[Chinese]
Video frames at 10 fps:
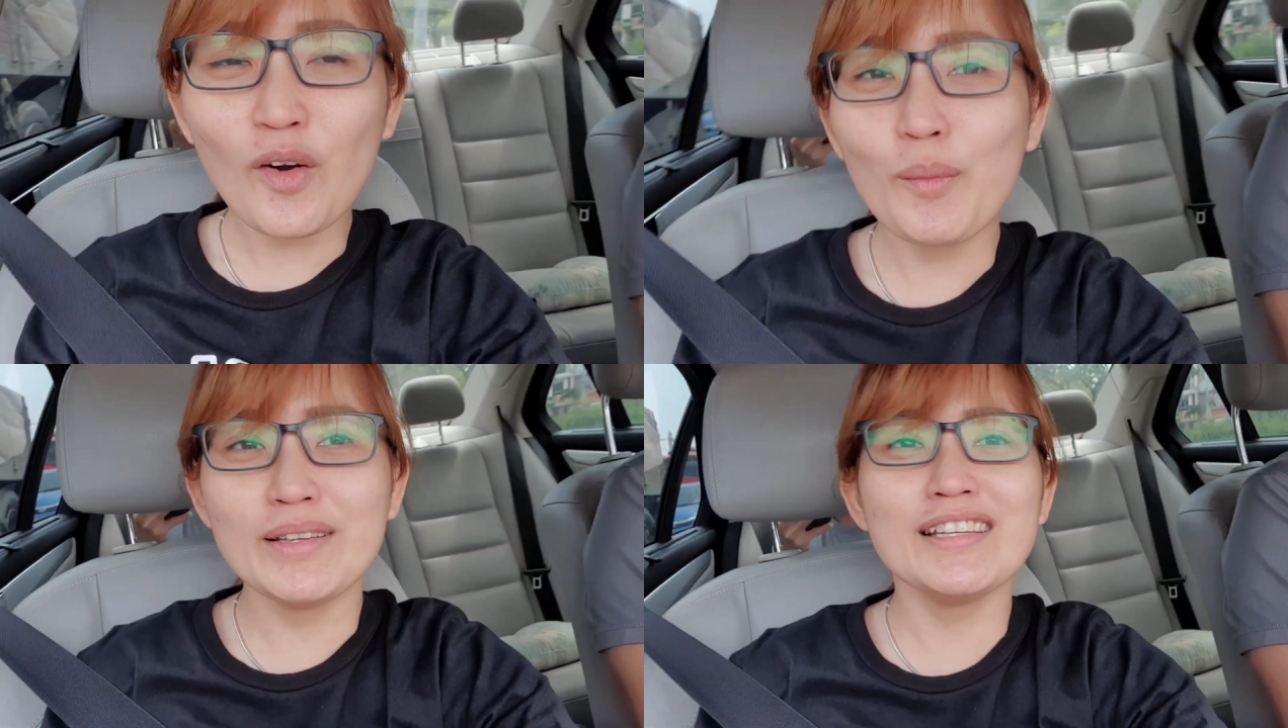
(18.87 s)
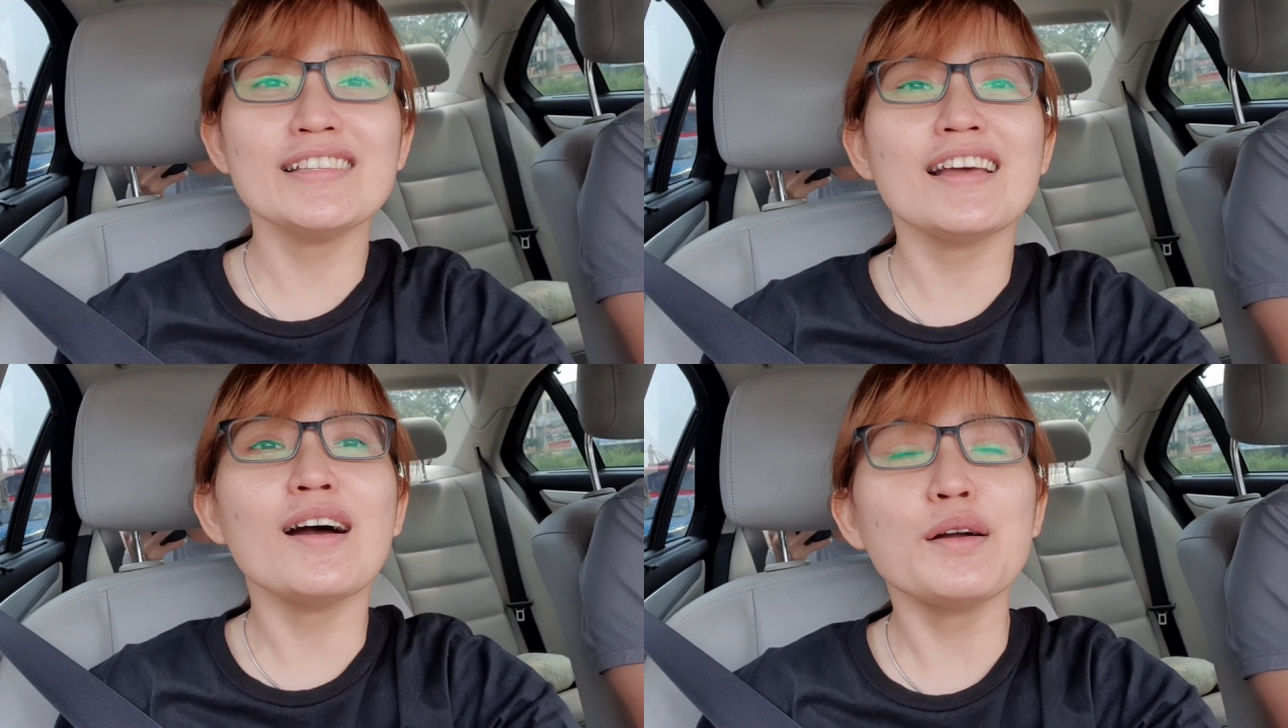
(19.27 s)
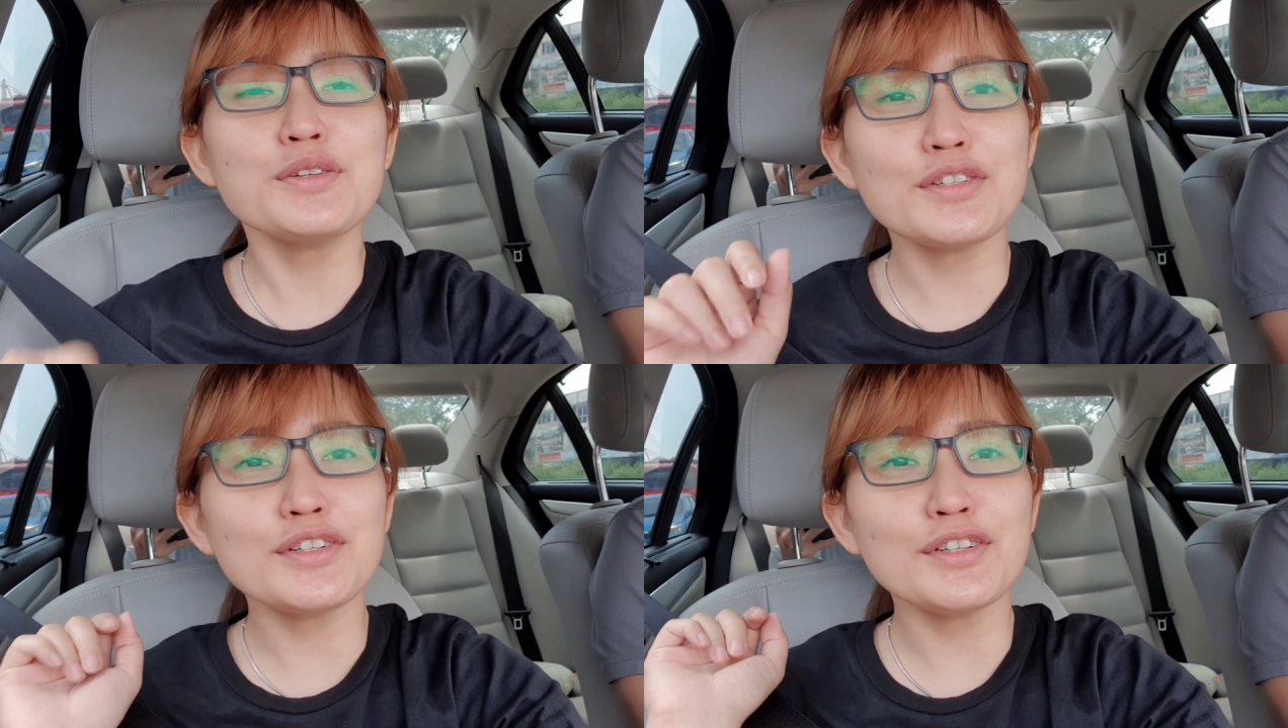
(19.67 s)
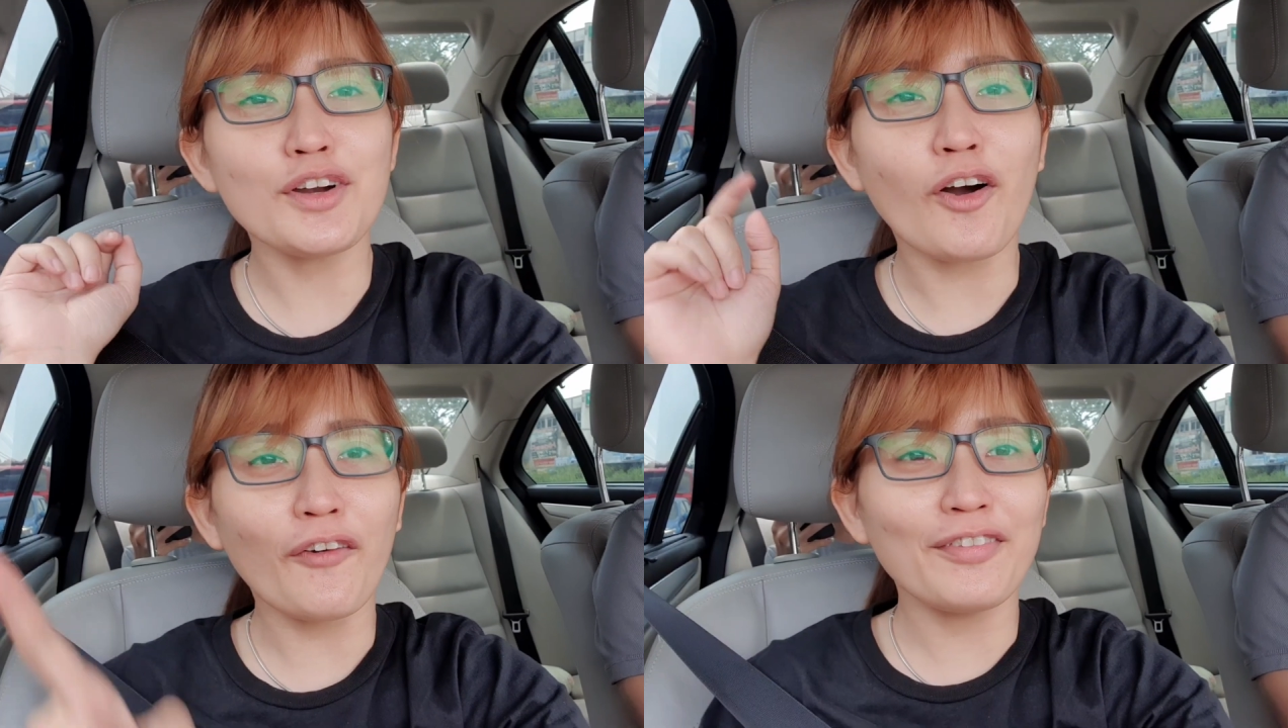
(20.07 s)
我们现在要去
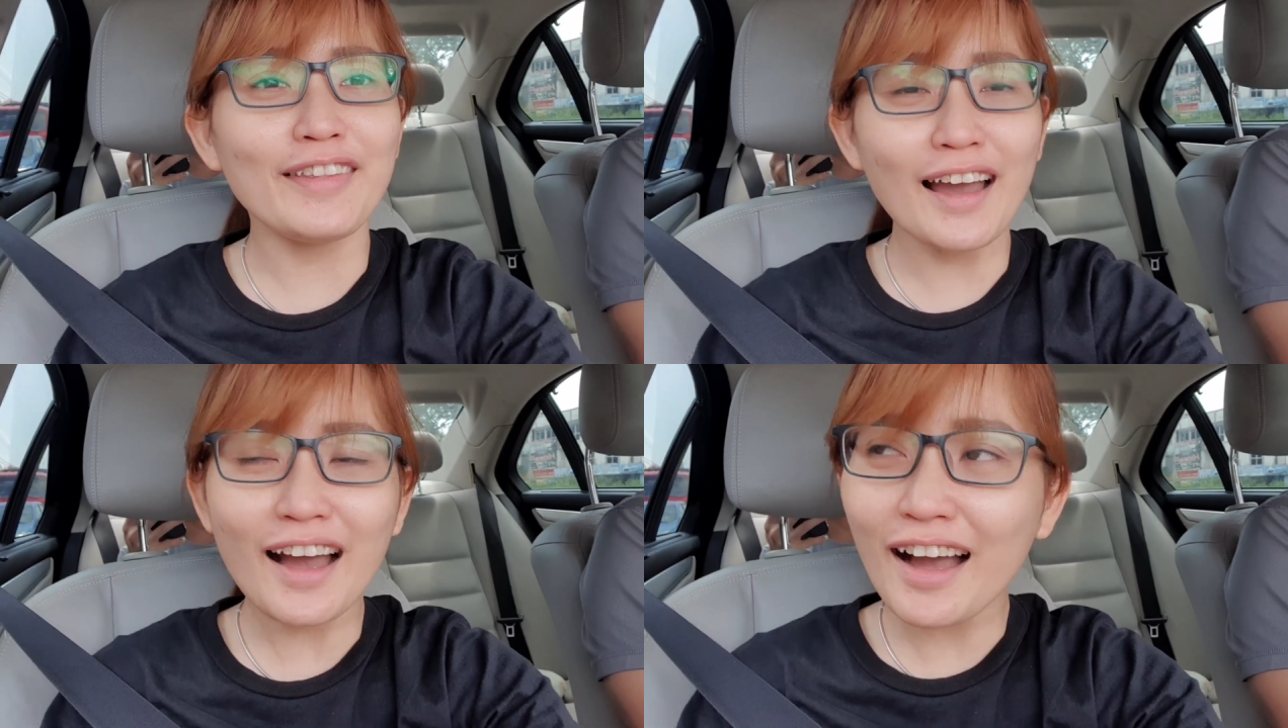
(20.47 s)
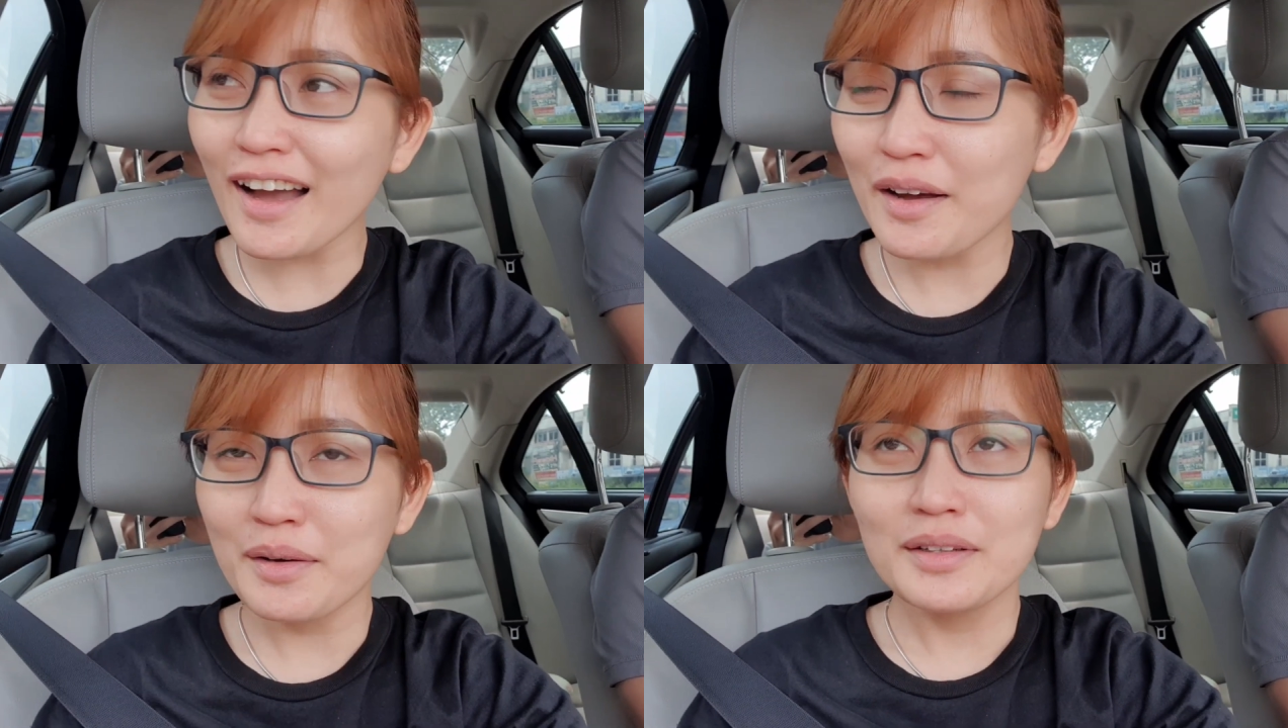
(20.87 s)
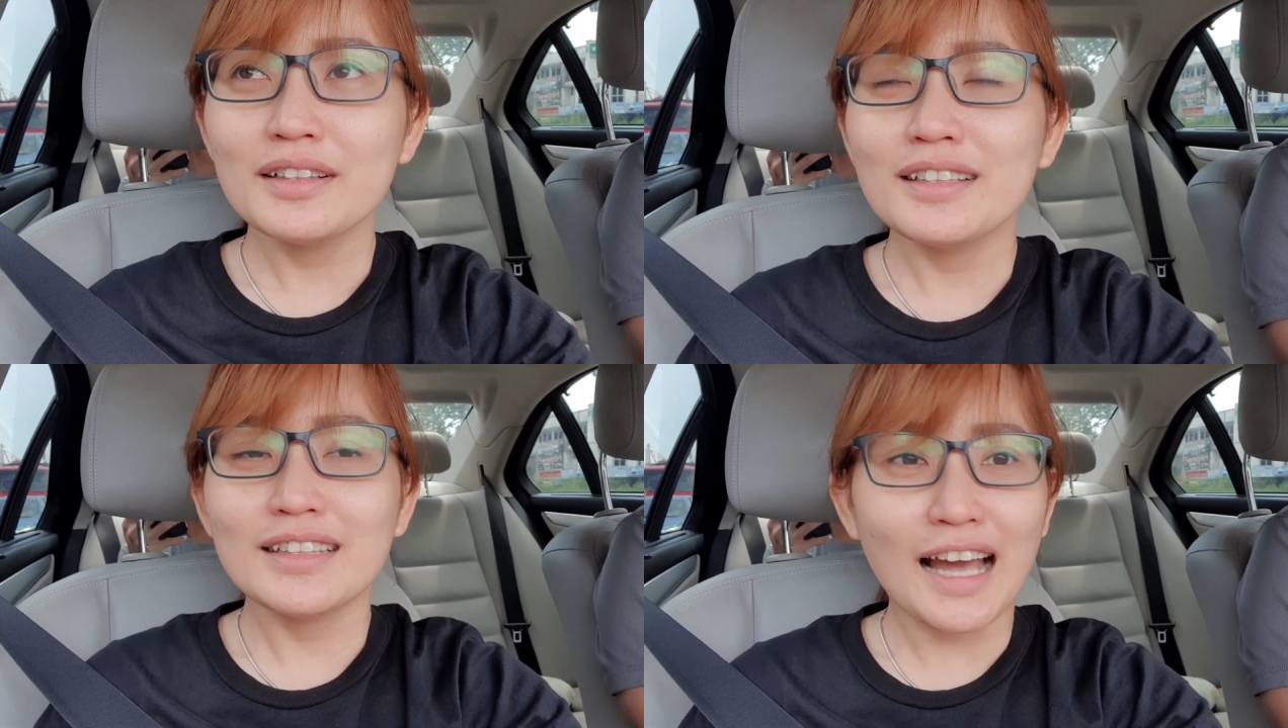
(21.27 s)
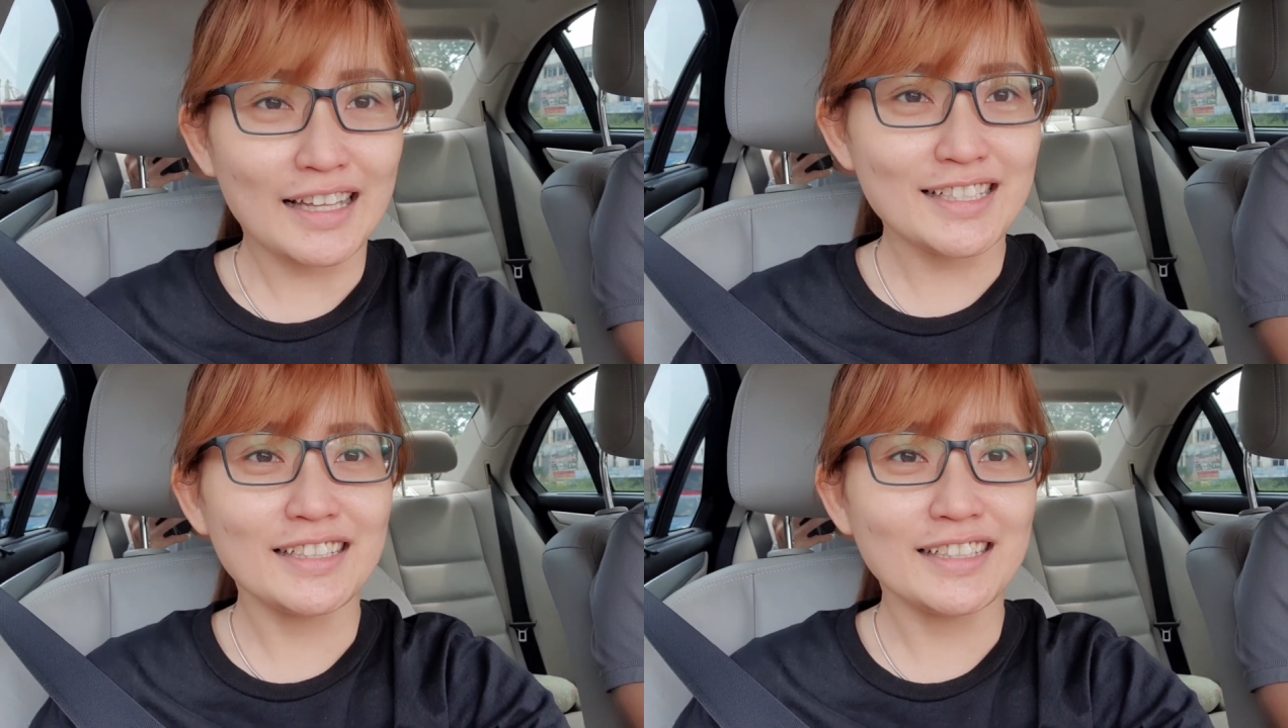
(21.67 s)
Honda 拿车。